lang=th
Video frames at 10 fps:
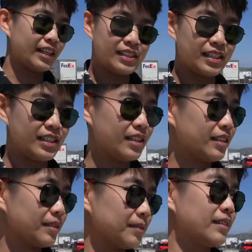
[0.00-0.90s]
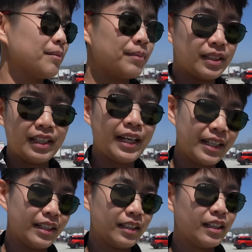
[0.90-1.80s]
น ไอ ซี ไทย
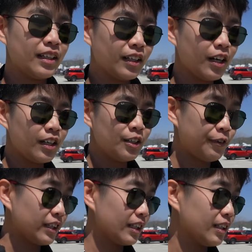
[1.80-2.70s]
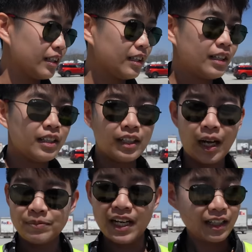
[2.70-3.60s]
นิกแล้วก็รีเฟกเตอร์
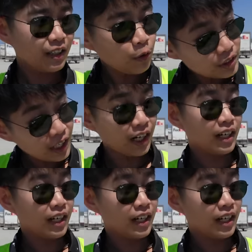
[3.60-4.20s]
ขับทักเล่าเรื่อง